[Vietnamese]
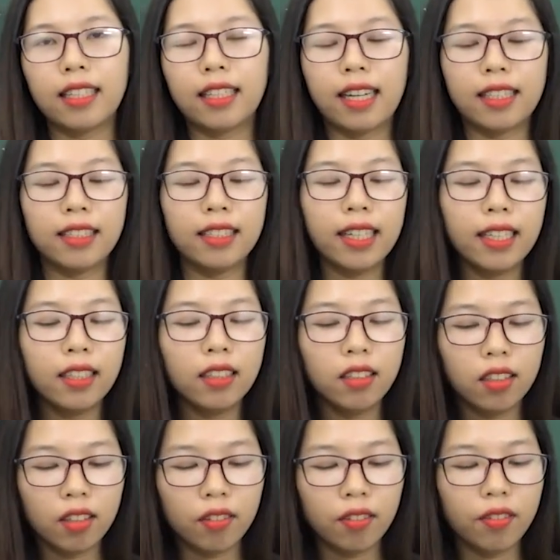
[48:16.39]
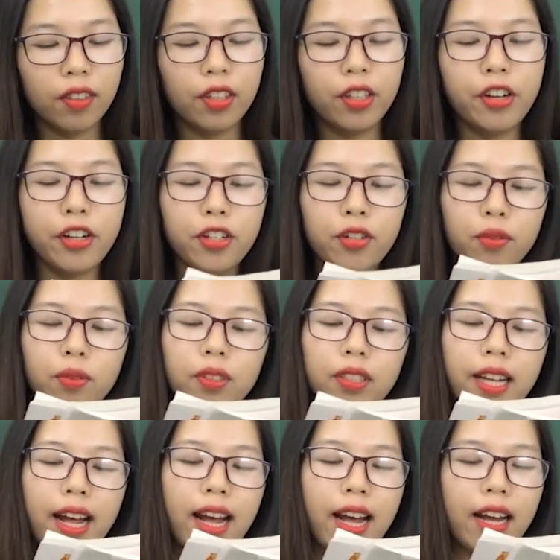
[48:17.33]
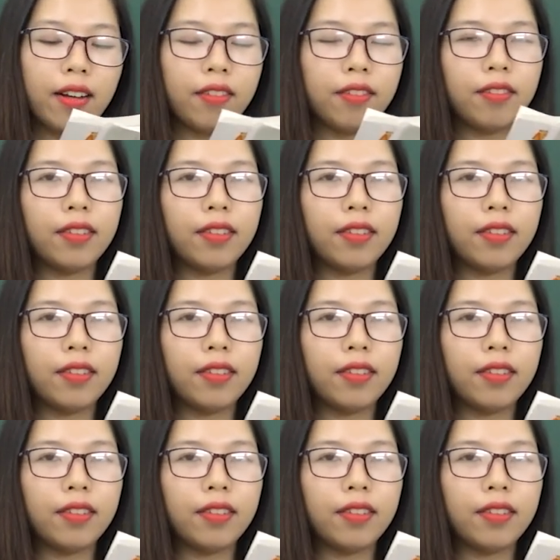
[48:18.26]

đã xây dựng với chúng ta